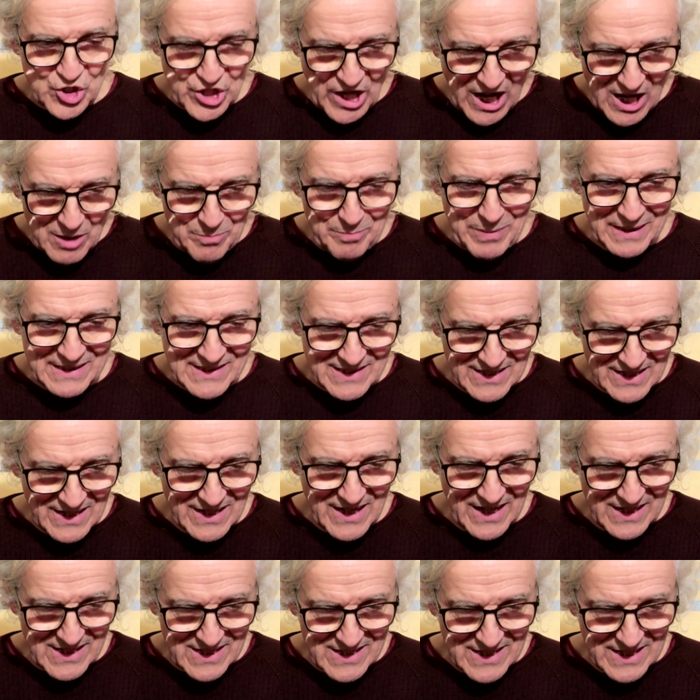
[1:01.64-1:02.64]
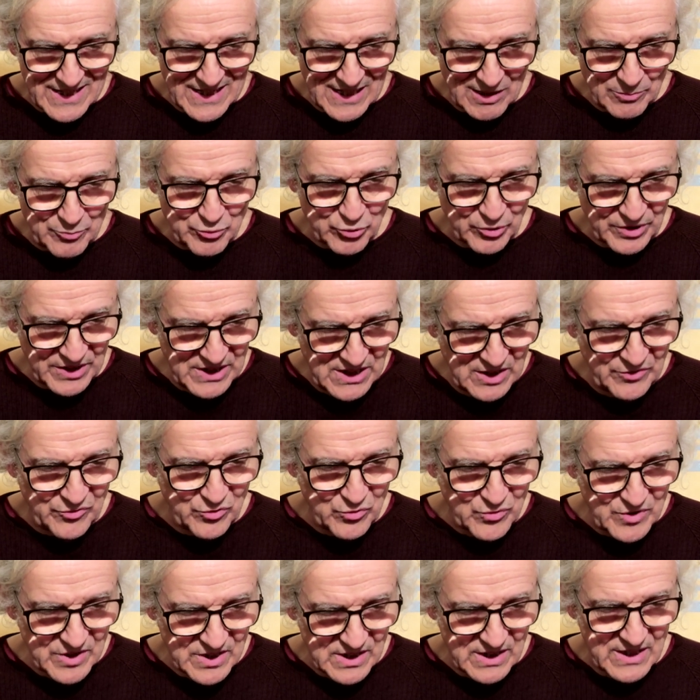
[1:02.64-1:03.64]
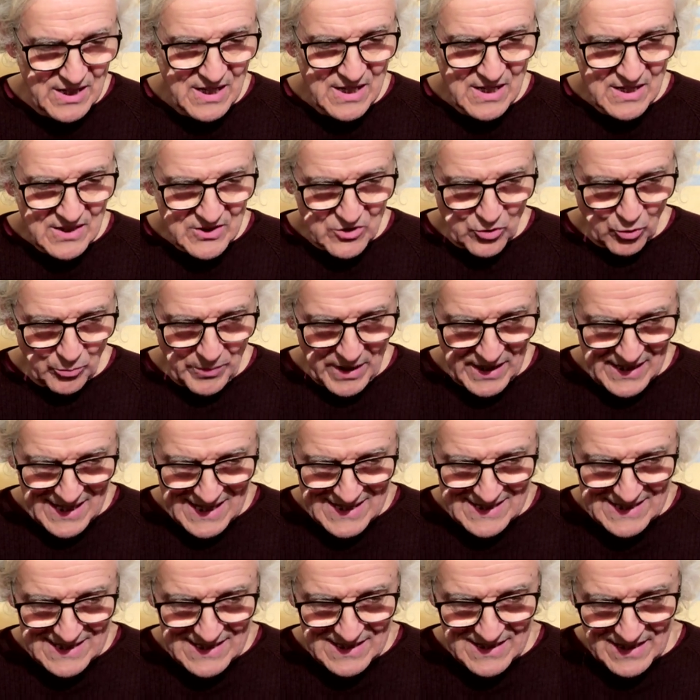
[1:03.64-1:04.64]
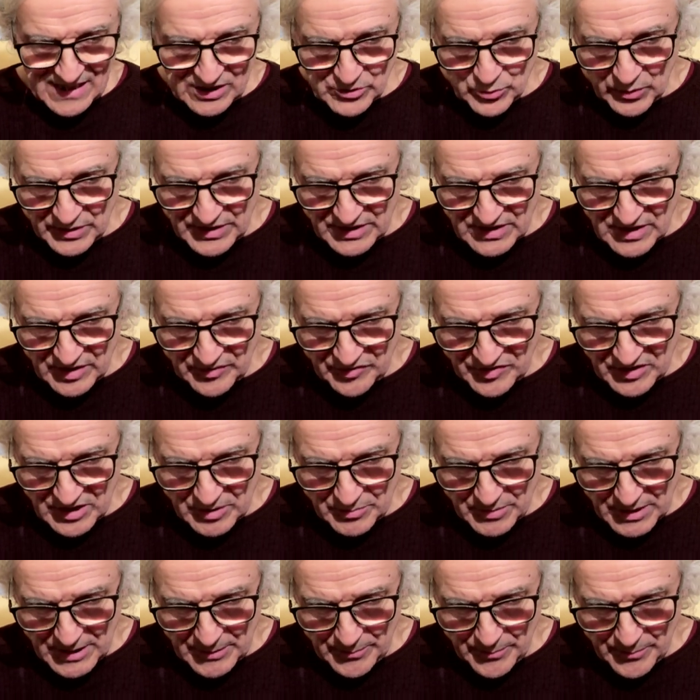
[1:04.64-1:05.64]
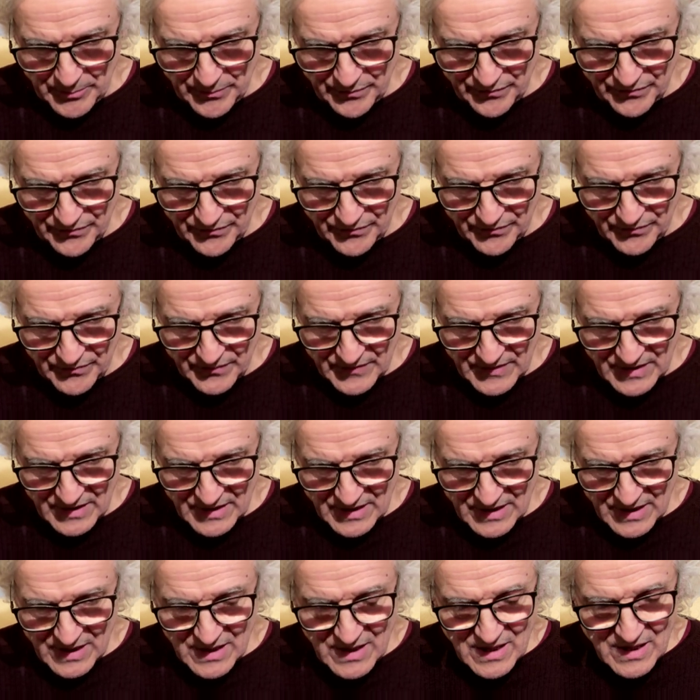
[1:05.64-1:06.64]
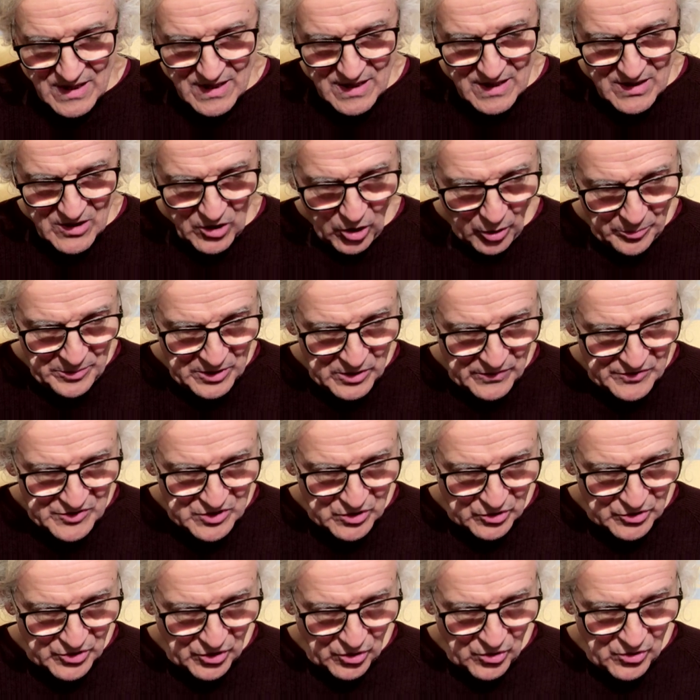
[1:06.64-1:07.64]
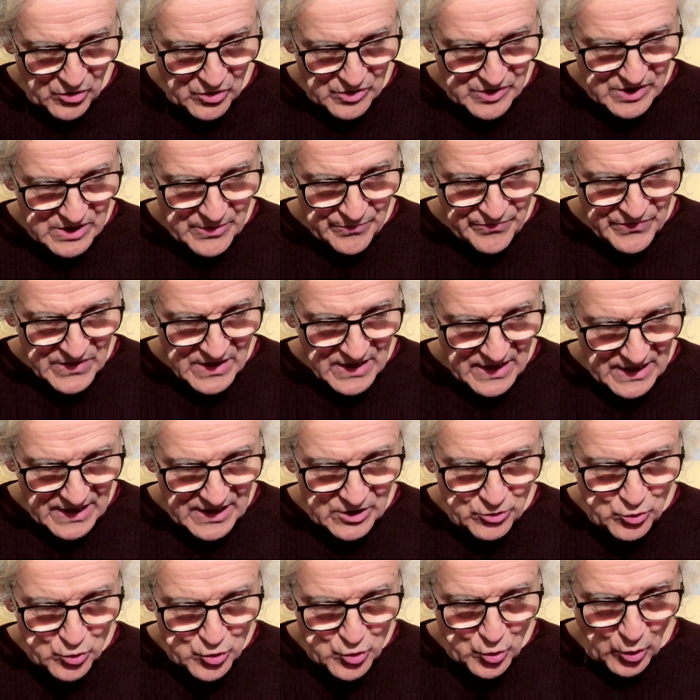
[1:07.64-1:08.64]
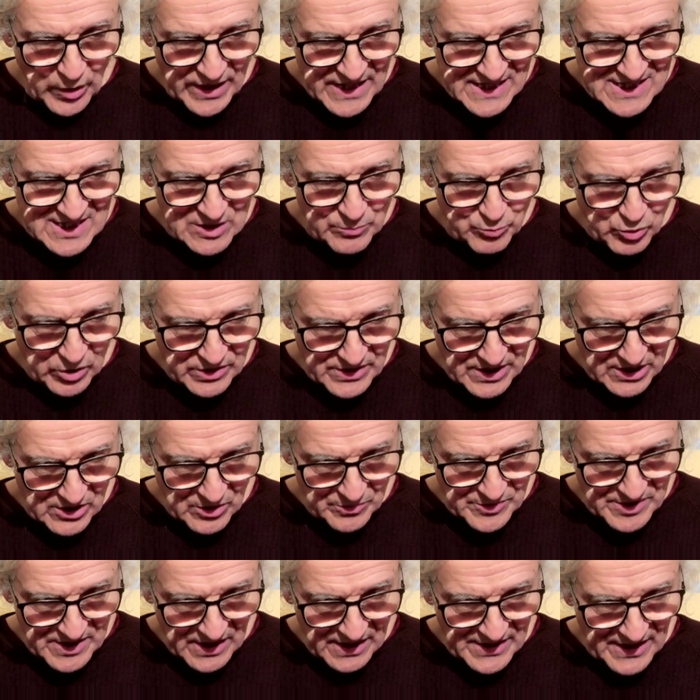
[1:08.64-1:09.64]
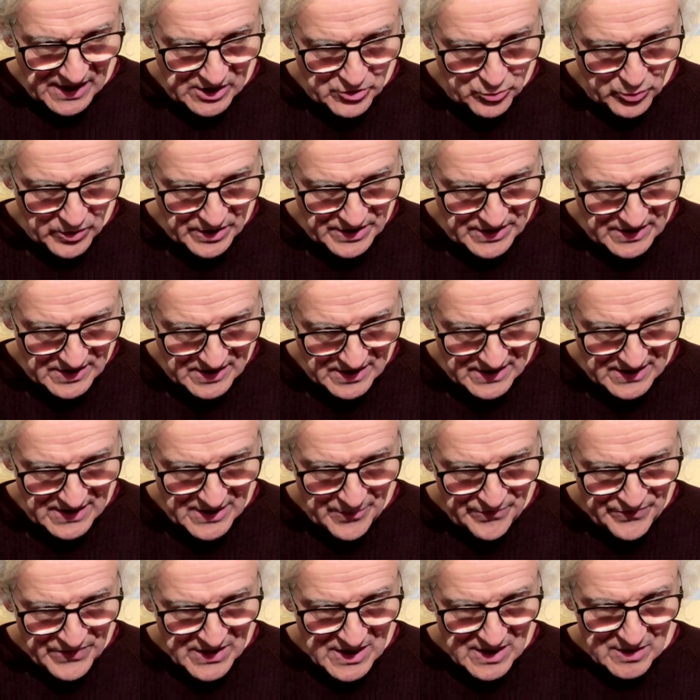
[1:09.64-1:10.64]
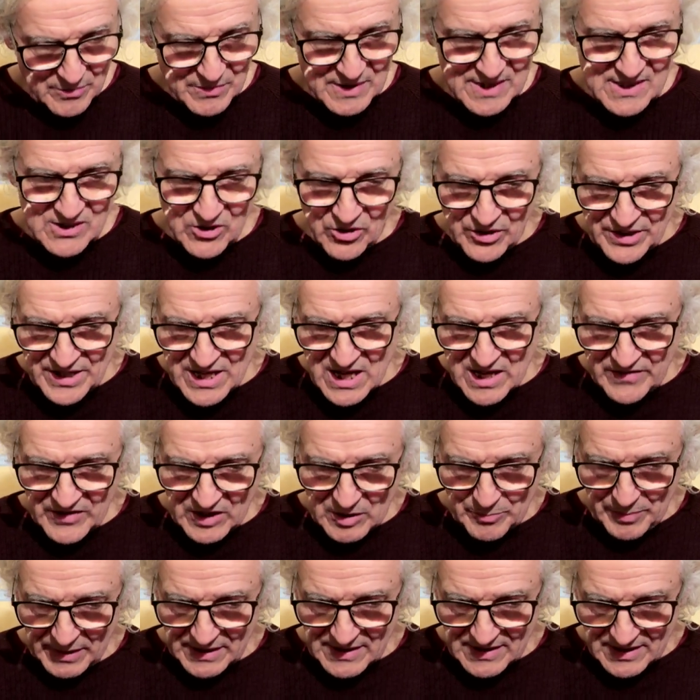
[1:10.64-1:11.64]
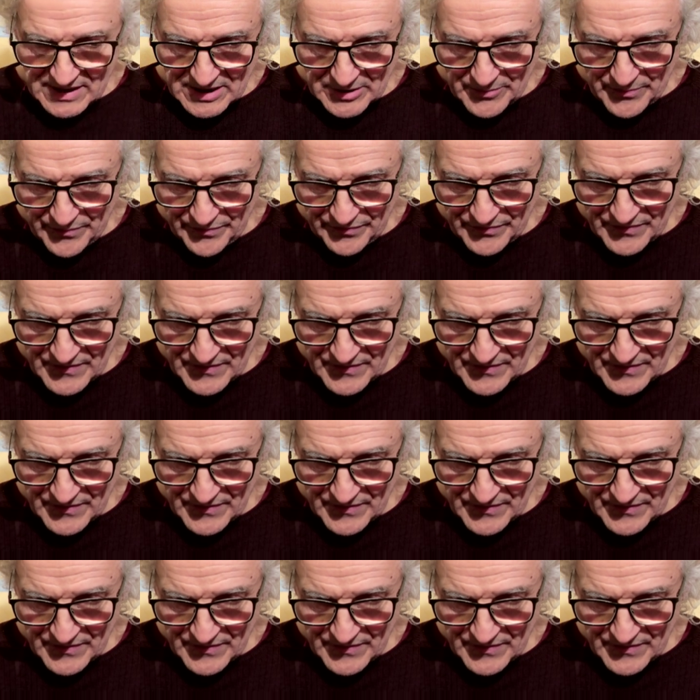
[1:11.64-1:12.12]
Charles Pathé l'acquiert pour y diffuser son magazine d'actualité filmée. En 1930, il est toujours exploité comme salle d'actualité, mais sans lien avec Pathé.